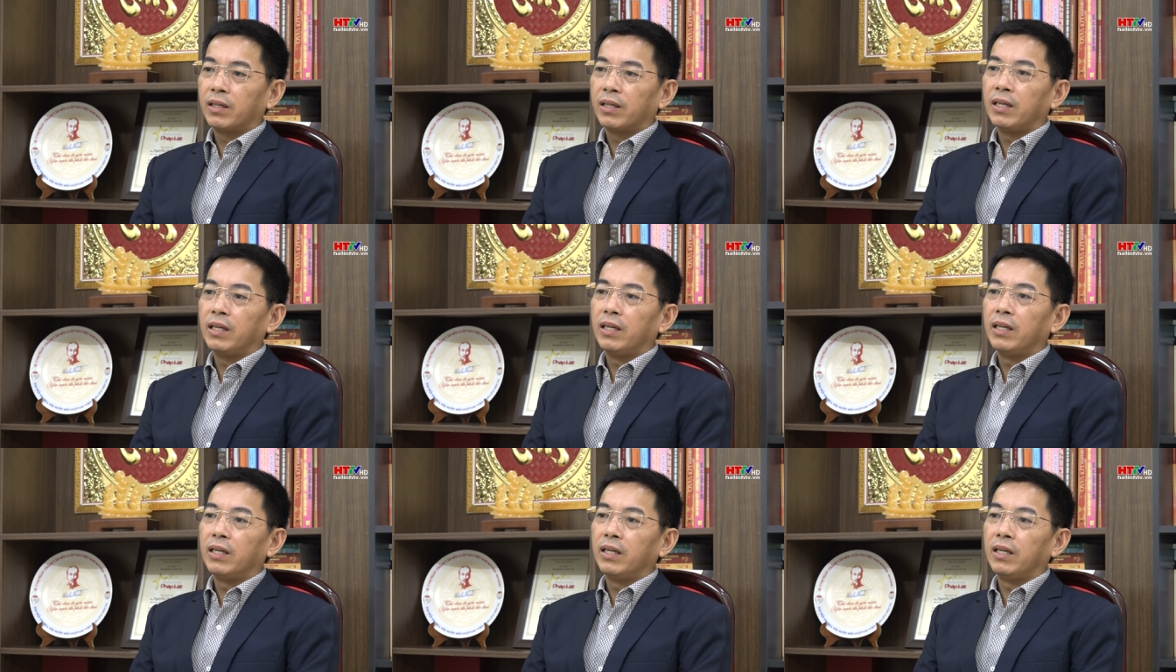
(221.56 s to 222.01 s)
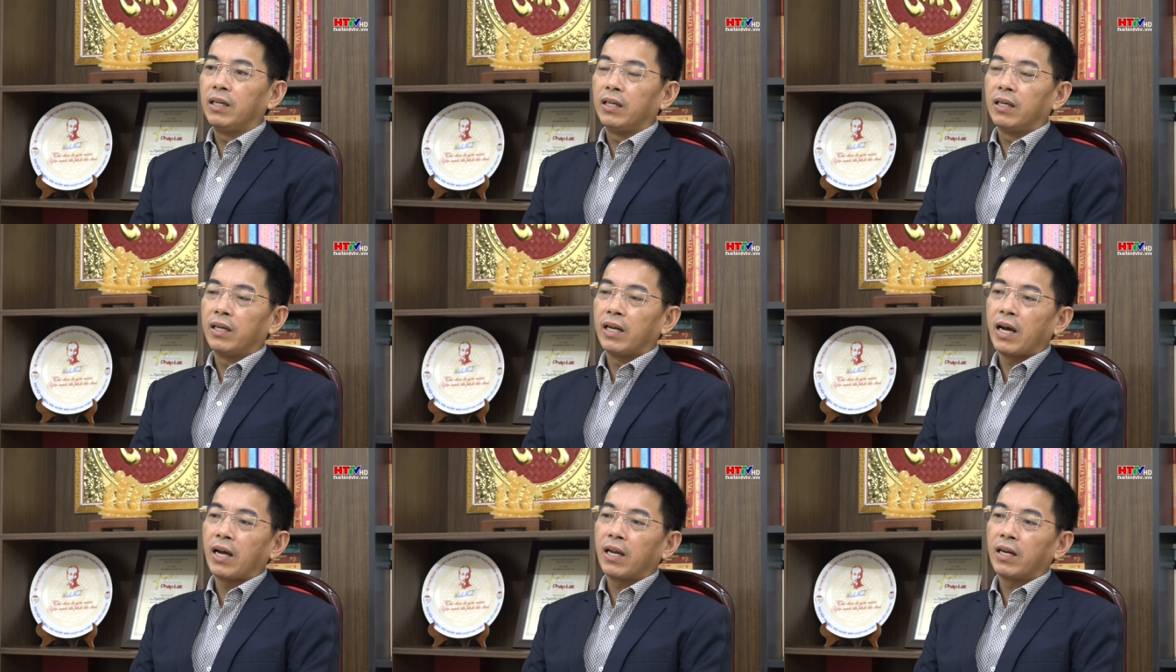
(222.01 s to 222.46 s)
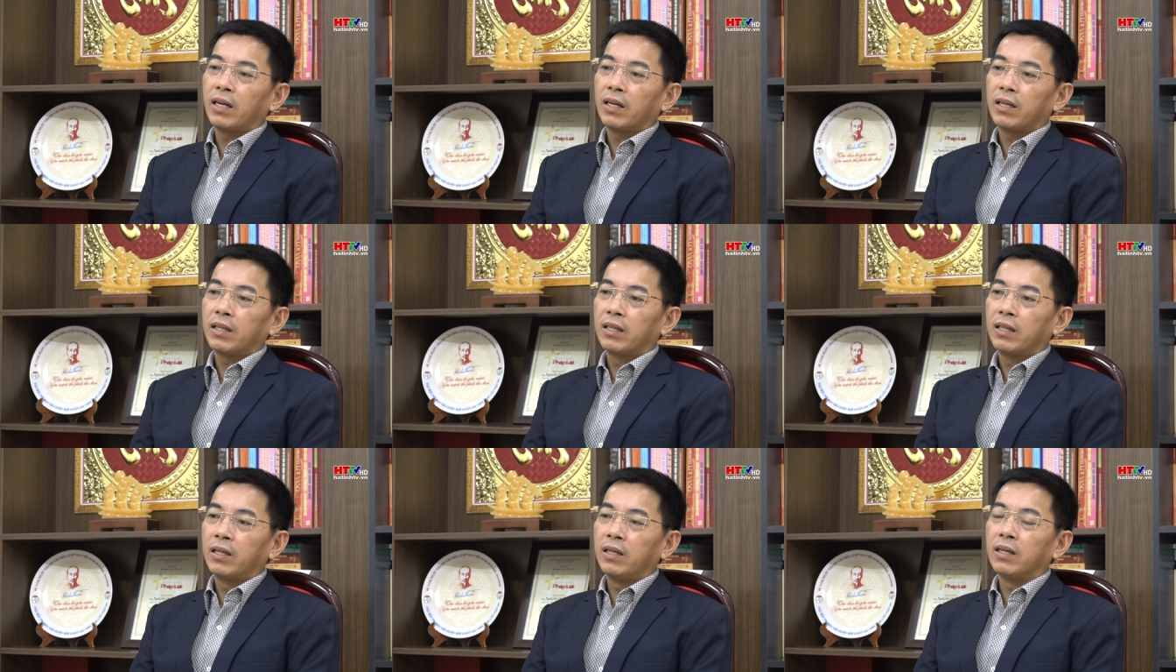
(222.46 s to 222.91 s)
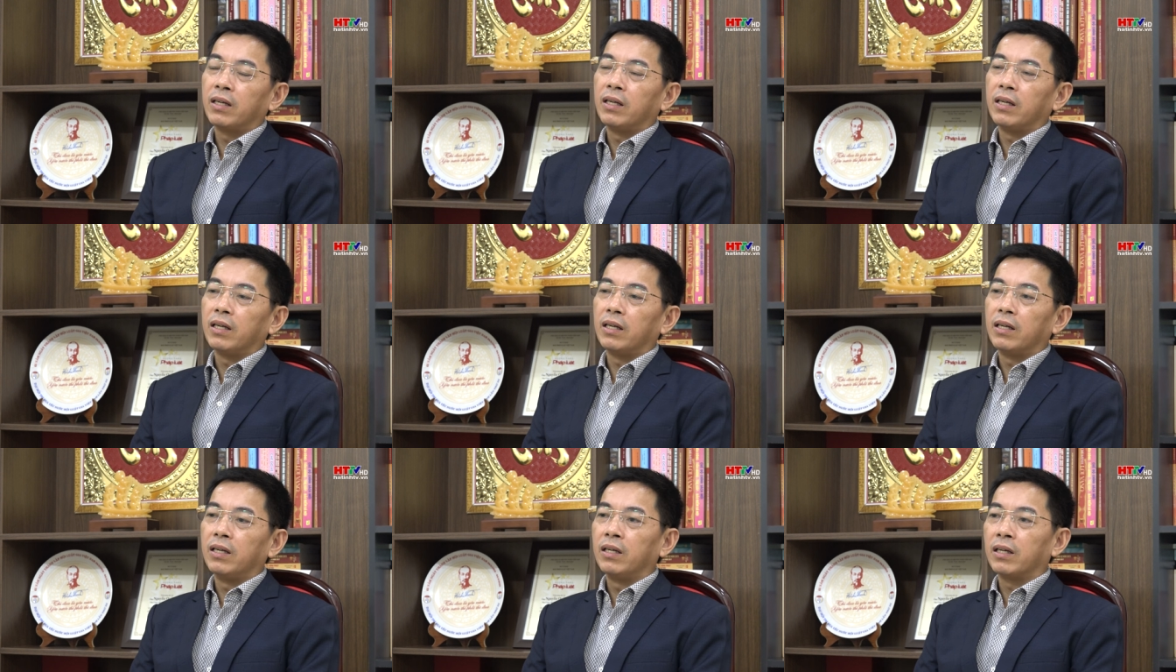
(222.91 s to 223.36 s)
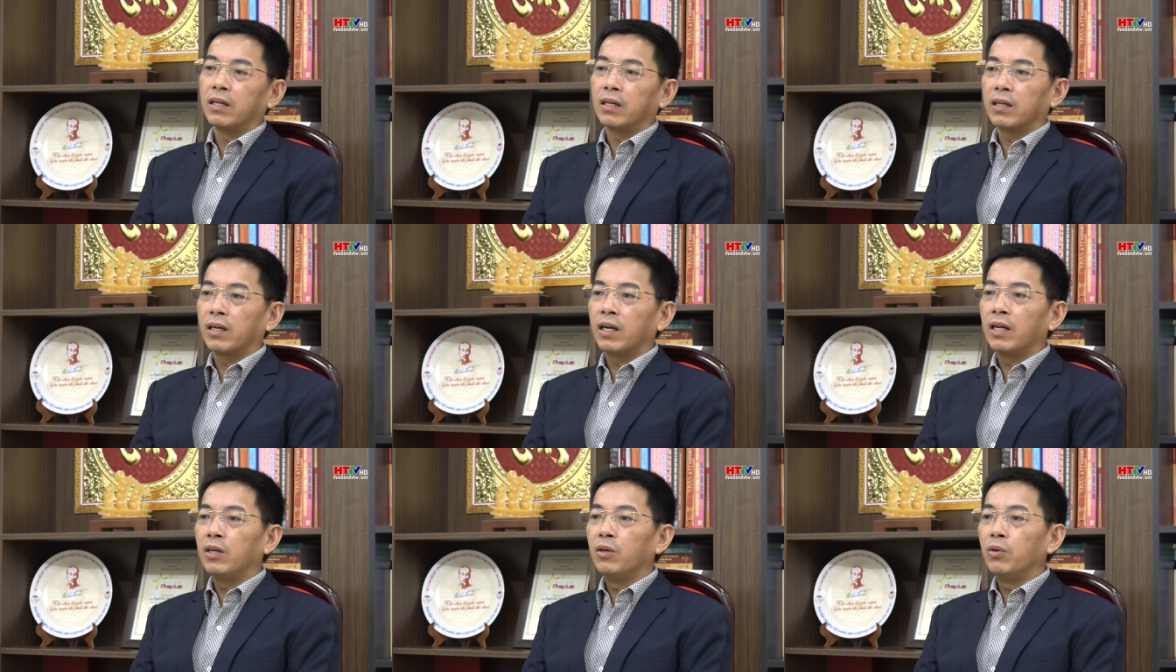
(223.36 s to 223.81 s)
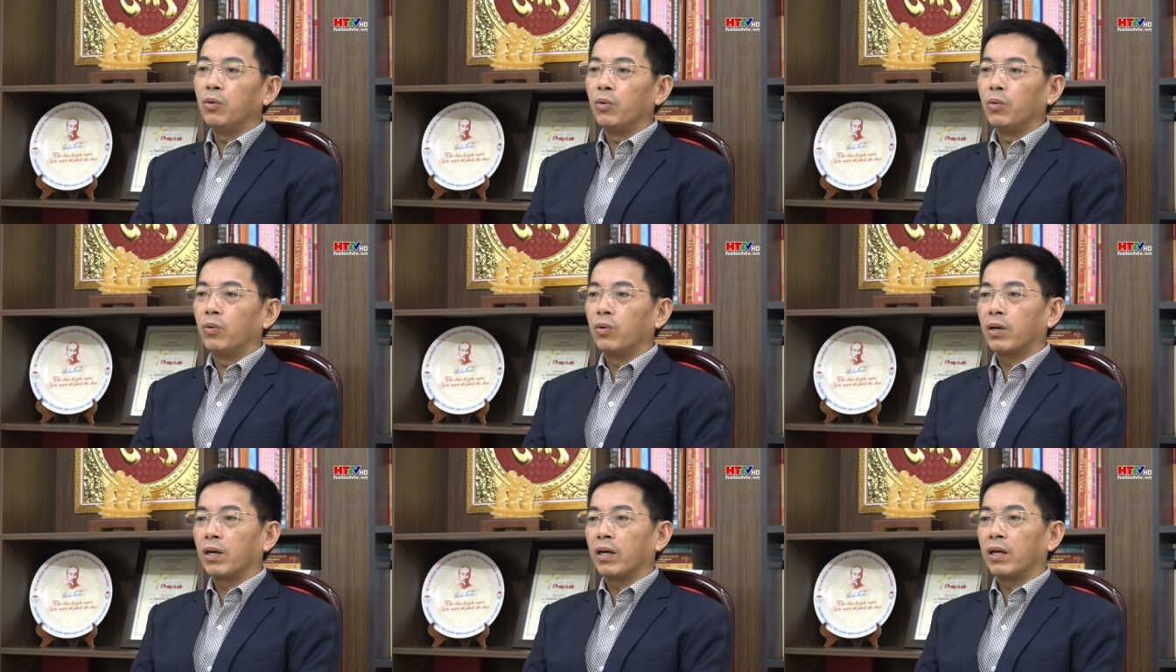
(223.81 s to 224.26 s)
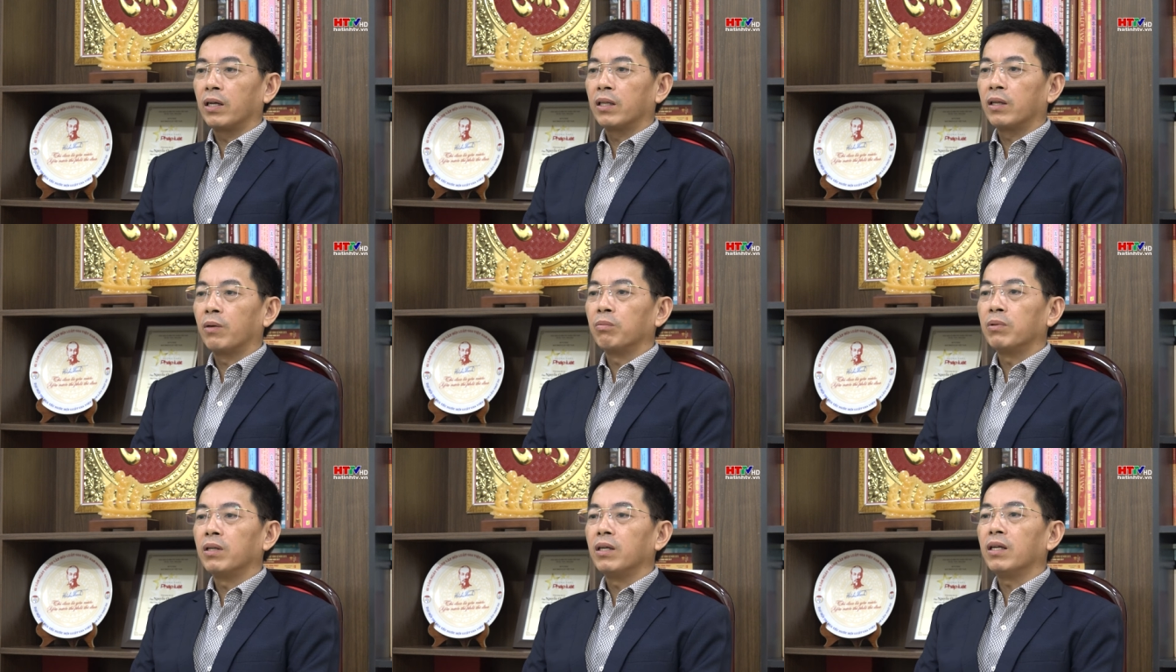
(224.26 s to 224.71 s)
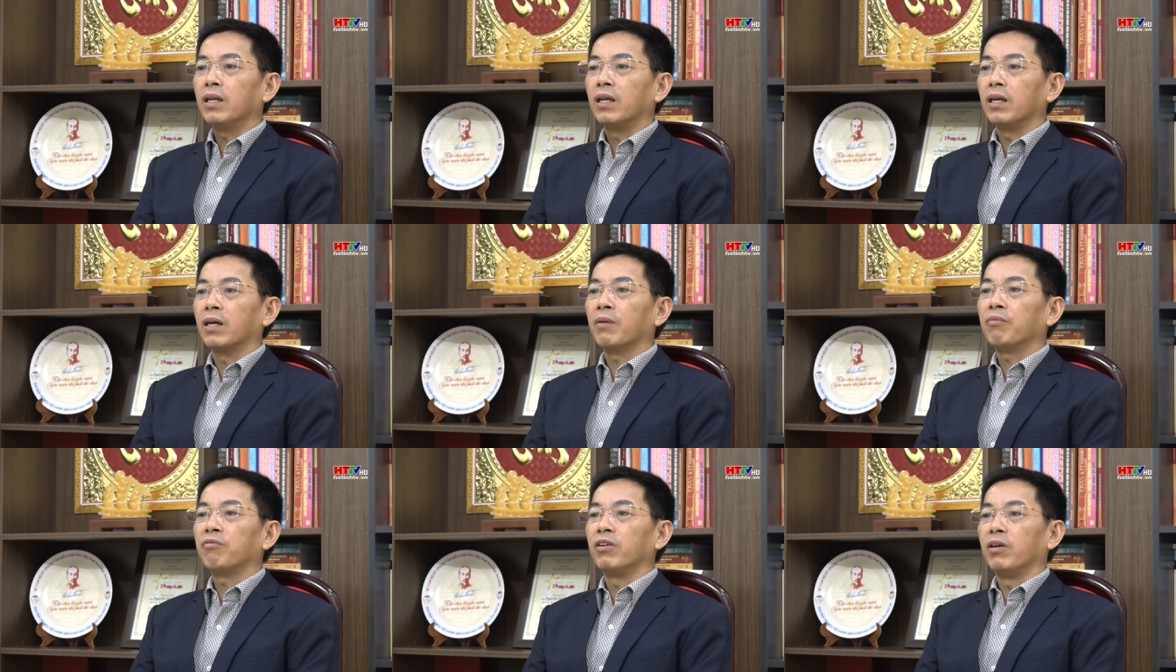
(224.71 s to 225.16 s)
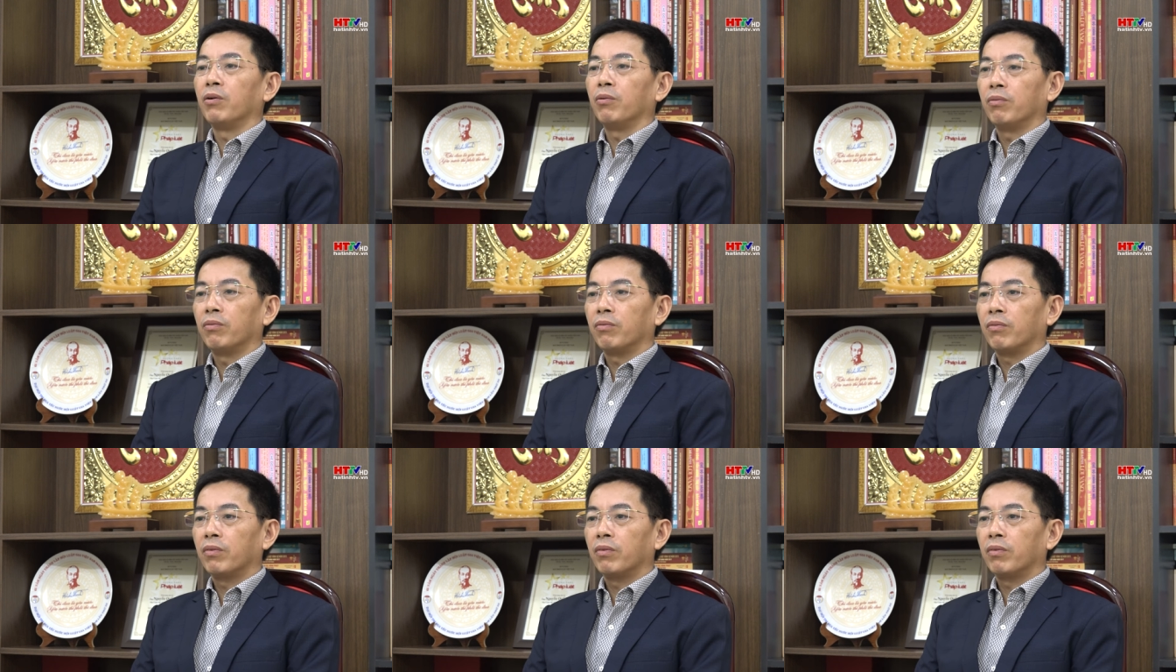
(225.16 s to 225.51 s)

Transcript: thì đã thực hiện được đầy đủ các thông tin để cấp phiếu.